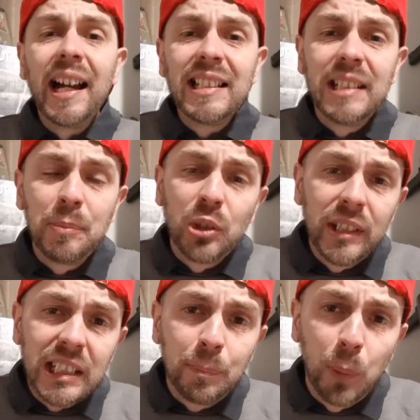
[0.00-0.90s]

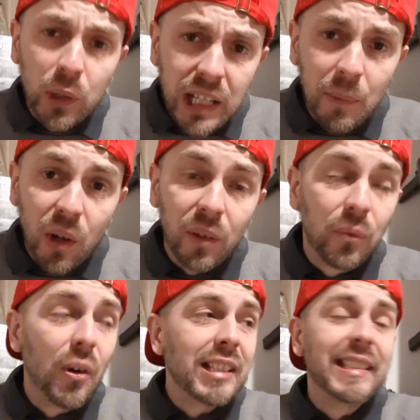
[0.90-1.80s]
réceptionniste Pokémon,
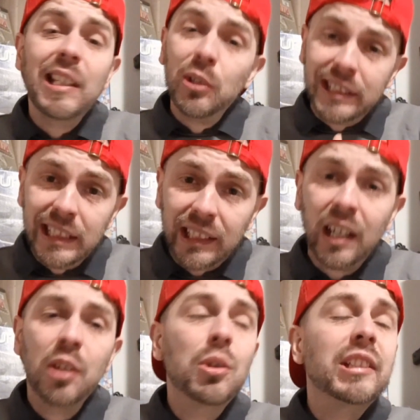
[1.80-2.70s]
voici le titre
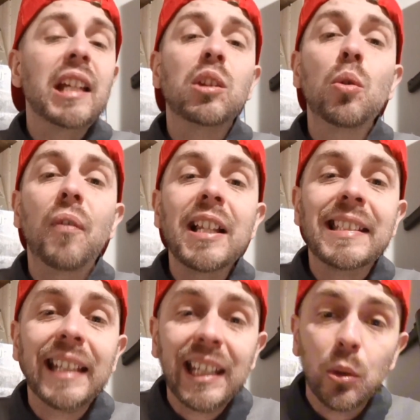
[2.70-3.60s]
de cette nouvelle
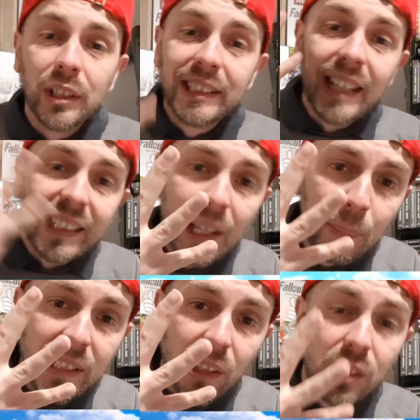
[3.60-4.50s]
série de 4
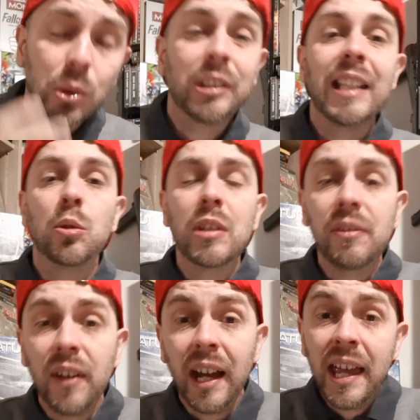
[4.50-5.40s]
épisodes sur cet
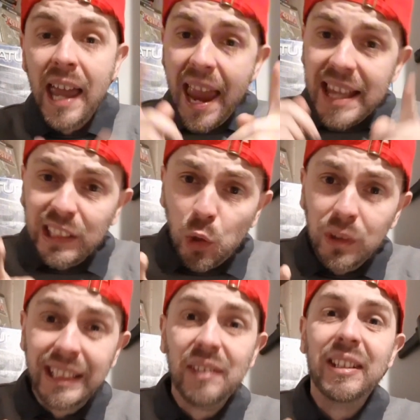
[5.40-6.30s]
univers
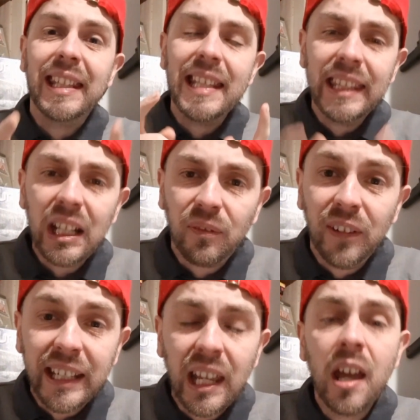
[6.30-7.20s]
exclusivité
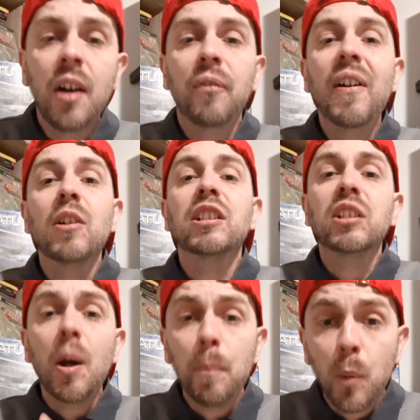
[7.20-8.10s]
Netflix fait en
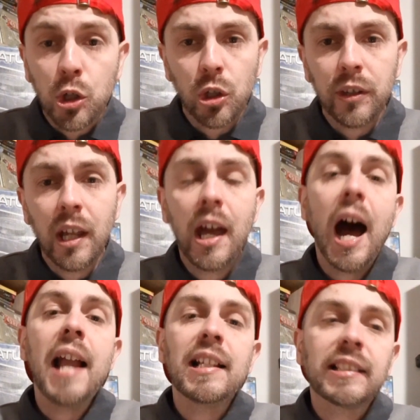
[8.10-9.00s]
stop motion,
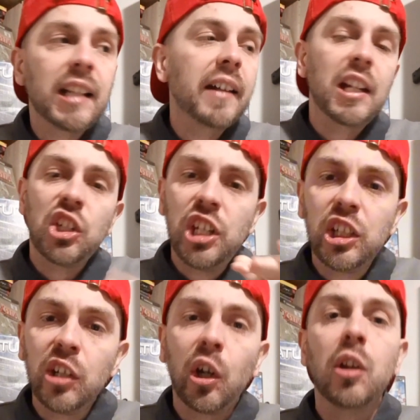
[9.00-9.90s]
à l'instar d'un
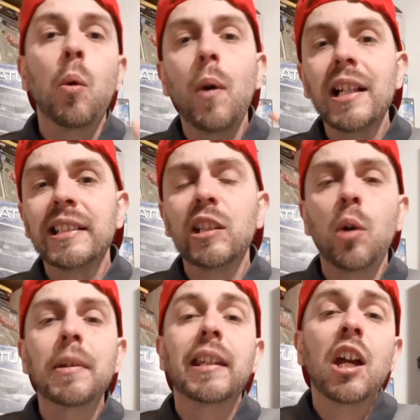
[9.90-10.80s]
Chicken Run, voilà c'est
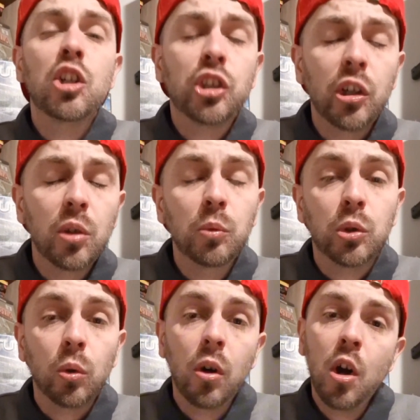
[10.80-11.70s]
Gromit, Sean le
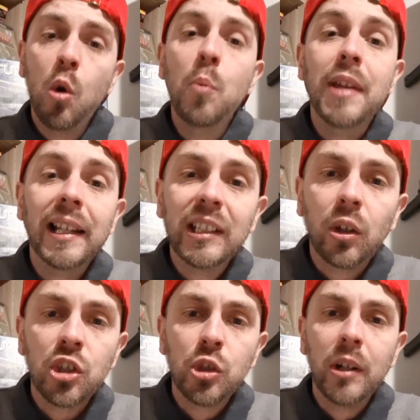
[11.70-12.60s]
Mouton ou bien
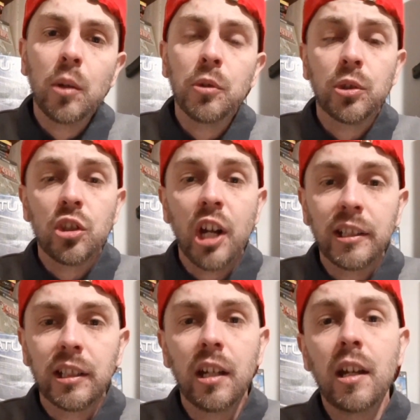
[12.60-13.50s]
l'étrange Noël de Monsieur
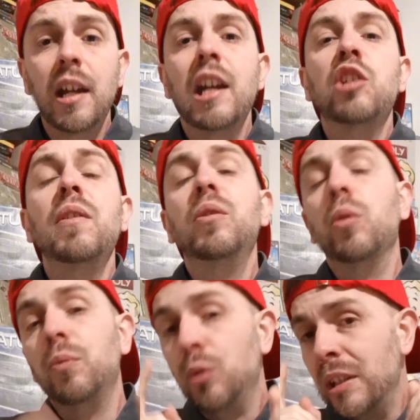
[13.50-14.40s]
Jack. Et je vais
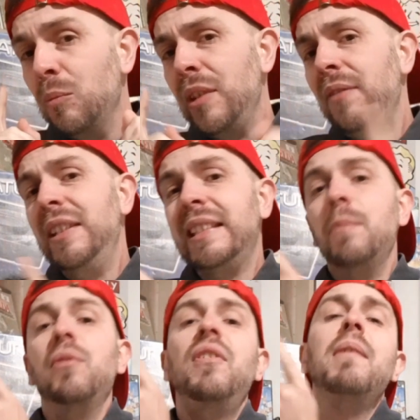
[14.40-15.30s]
donc vous donner mon avis, ça
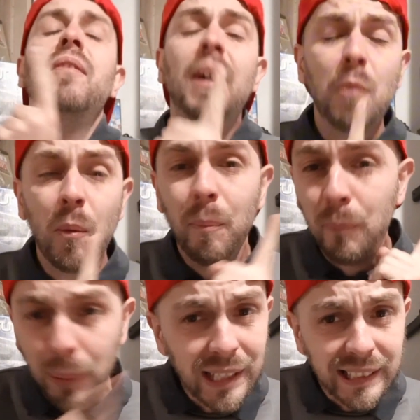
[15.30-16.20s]
me fait vraiment
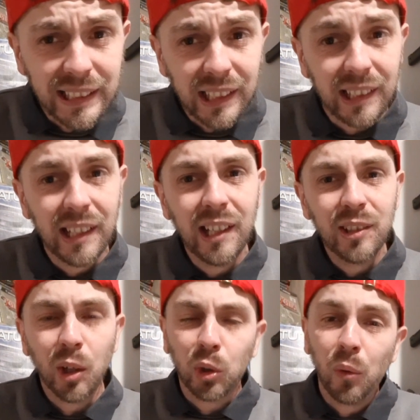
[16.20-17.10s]
plaisir
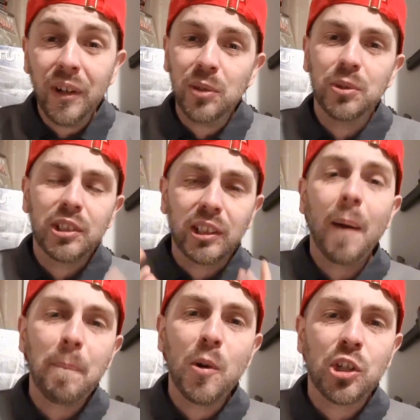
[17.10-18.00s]
de retrouver du
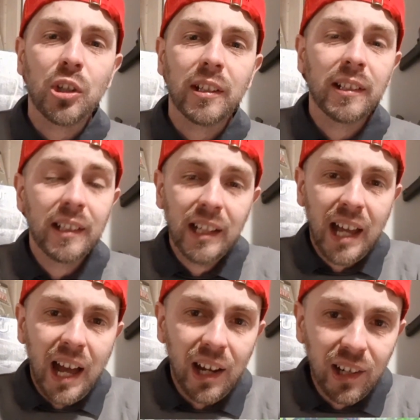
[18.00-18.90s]
stop motion. Hein.
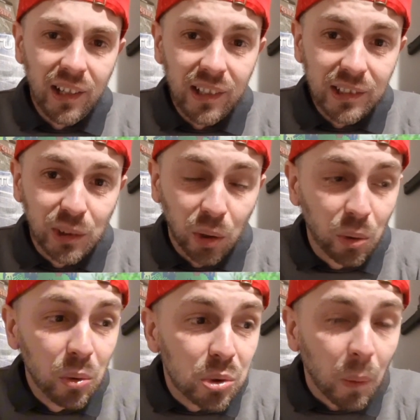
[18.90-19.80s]
Euh,
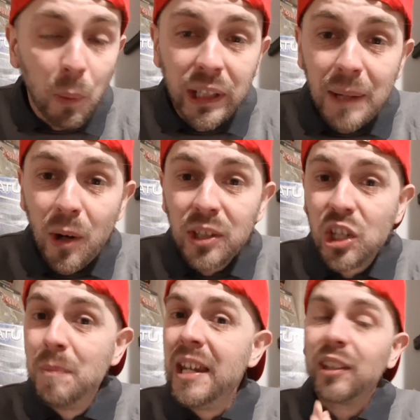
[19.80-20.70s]
surtout sur Pokémon,
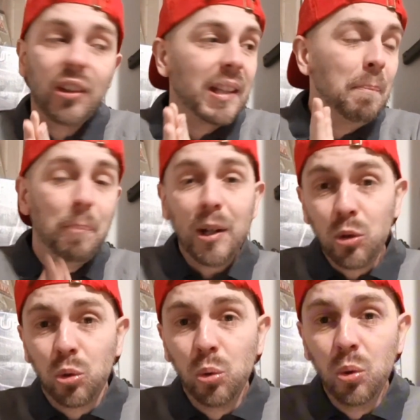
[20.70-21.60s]
je m'y attendais pas
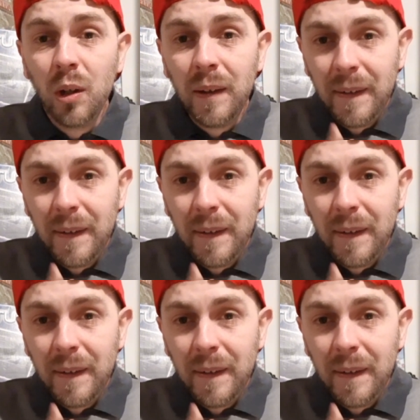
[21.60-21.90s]
du tout.